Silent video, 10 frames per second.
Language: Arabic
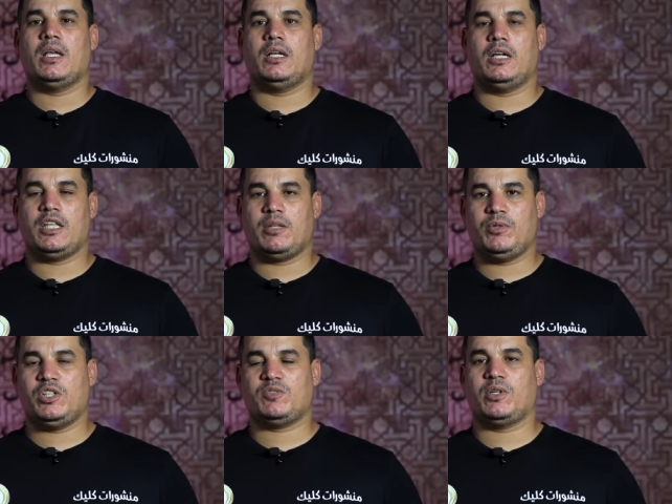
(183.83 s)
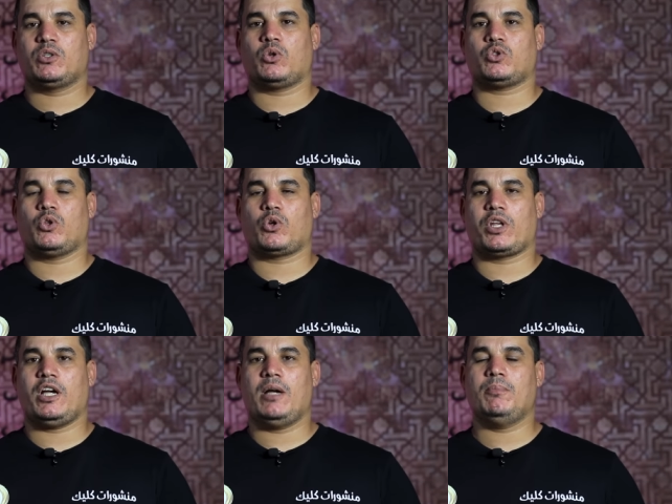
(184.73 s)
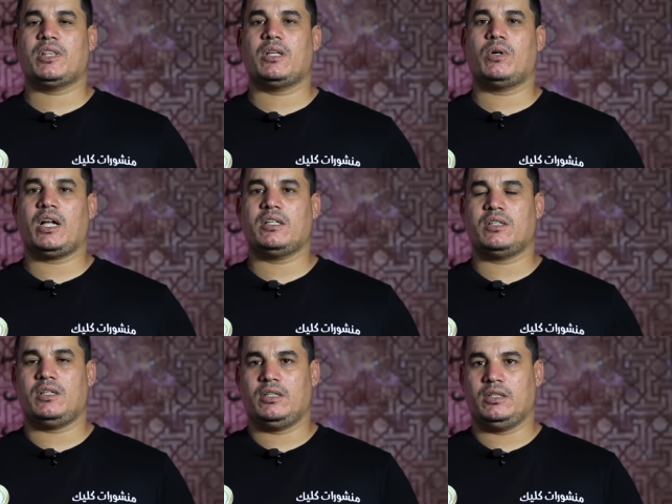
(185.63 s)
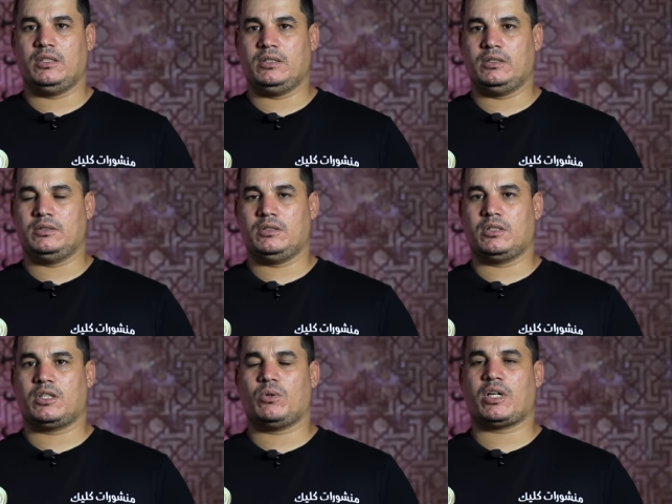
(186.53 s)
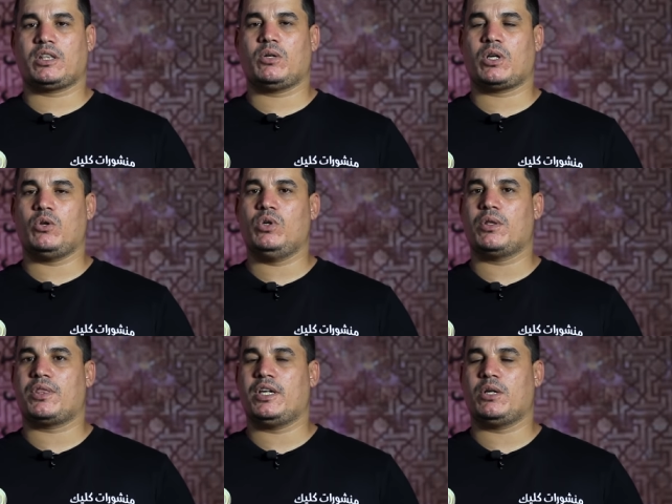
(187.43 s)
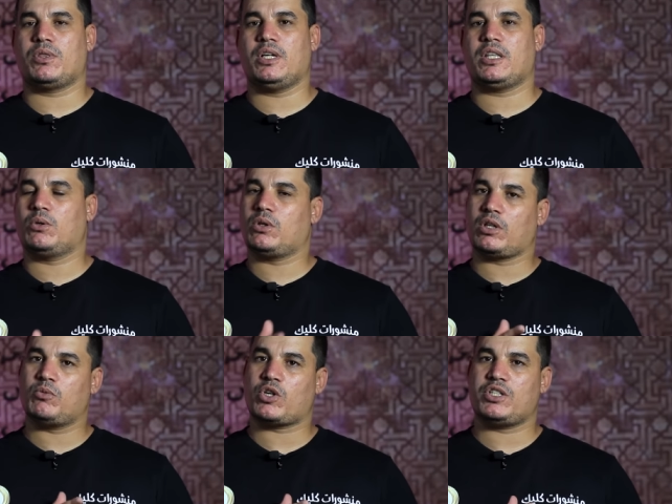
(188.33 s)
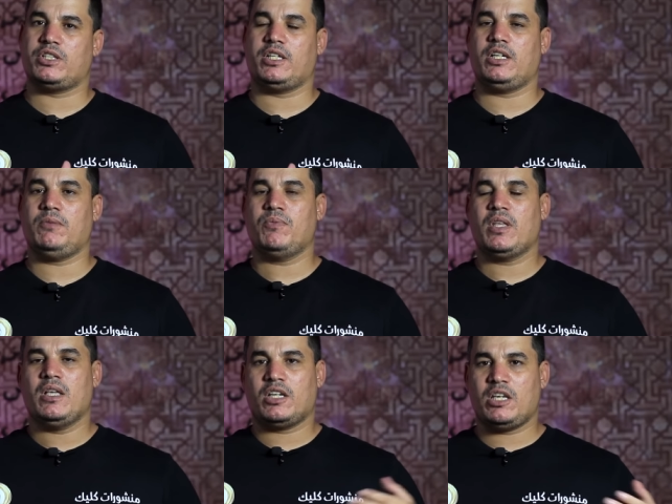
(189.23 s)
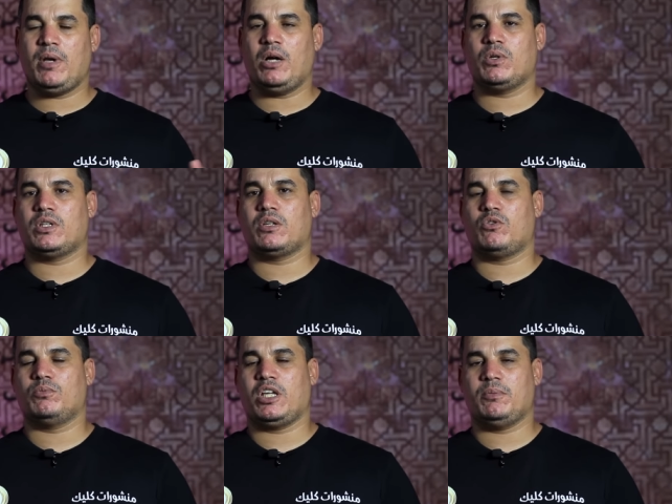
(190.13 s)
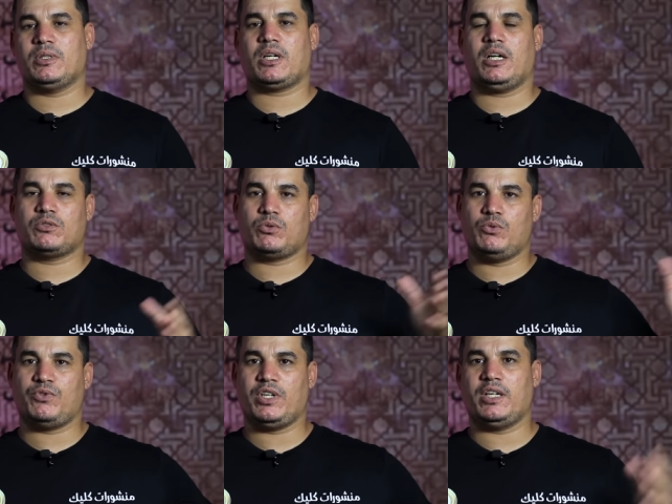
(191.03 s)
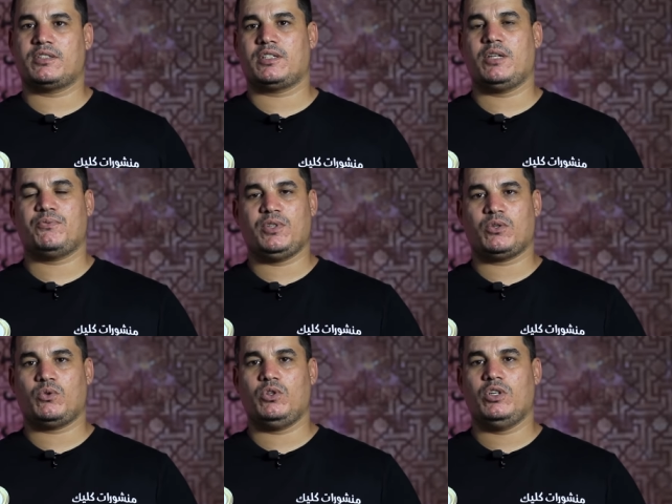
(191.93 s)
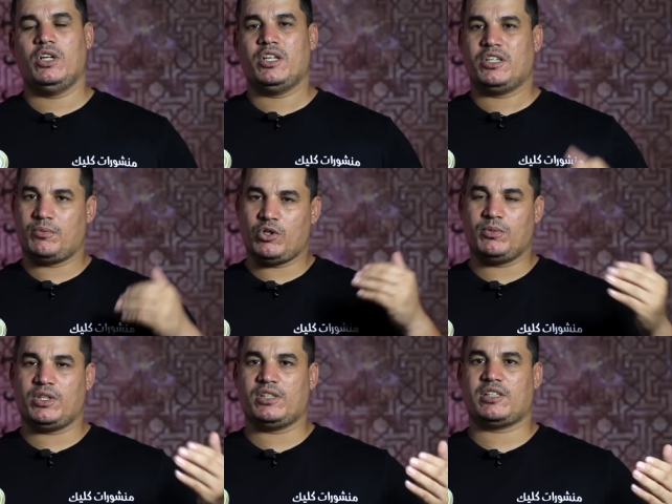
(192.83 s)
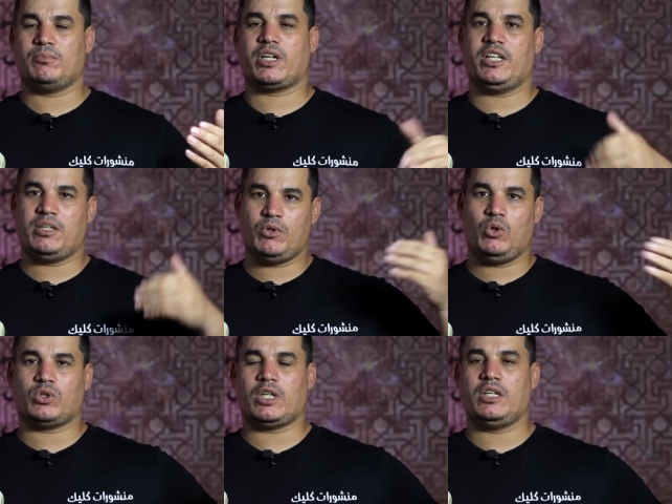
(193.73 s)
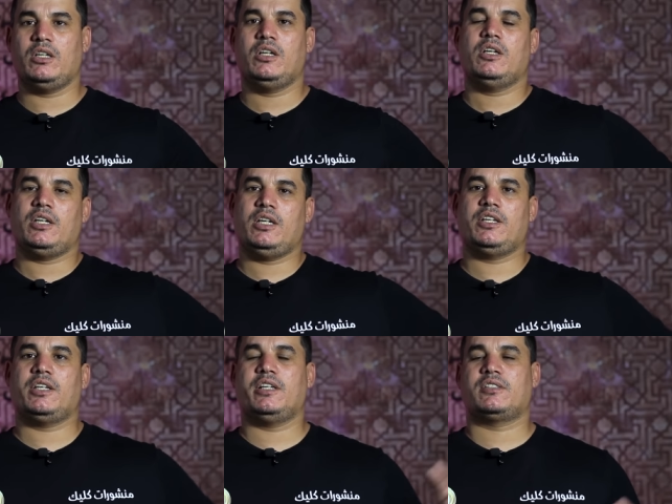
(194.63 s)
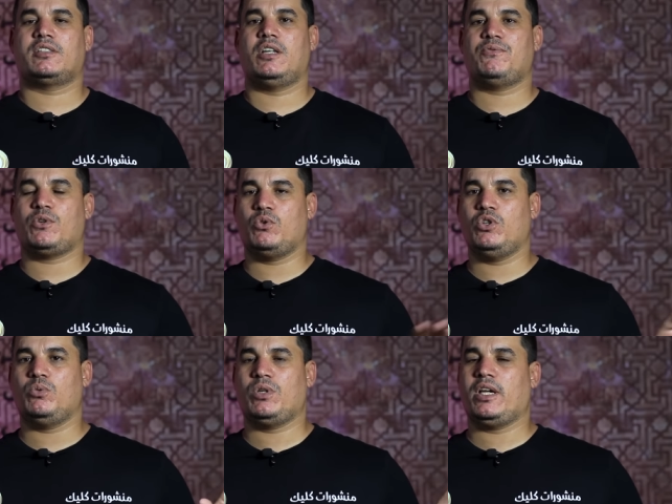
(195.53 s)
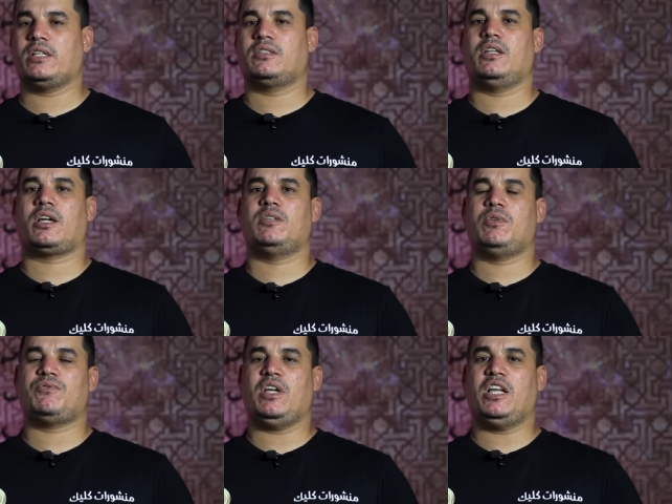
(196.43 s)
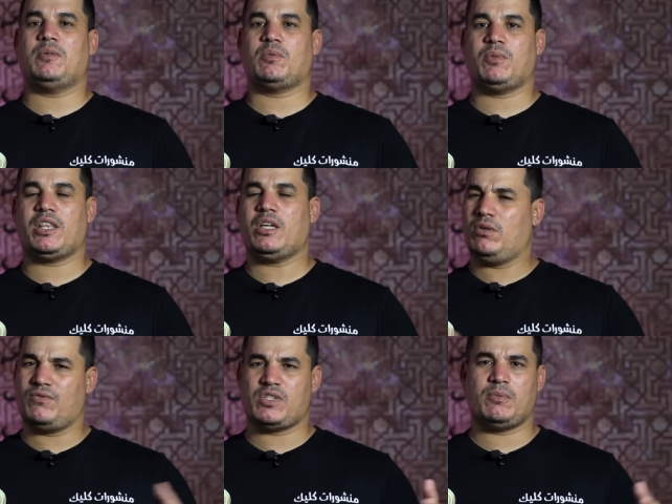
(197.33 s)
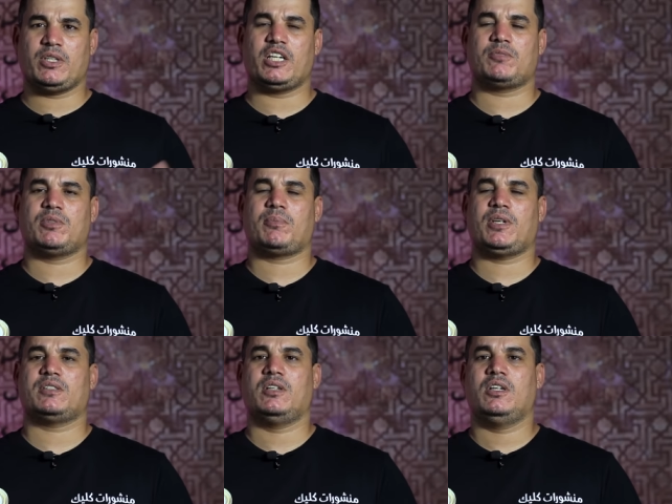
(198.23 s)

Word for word: آه، هذا بالنسبه للدروس الحضوريه اما الدورات آه، الدورات الدوره الاولى والثانيه والثالثه ودوره المراجعه النهائيه كما عودناكم دائما راح تكون في نهايه السنه في كل نبداو من ديسمبر يعني من العطل الى نهايه السنه في كل الولايات اللي خدمنا فيها العام الماضي ونفس المدارس بطبيعه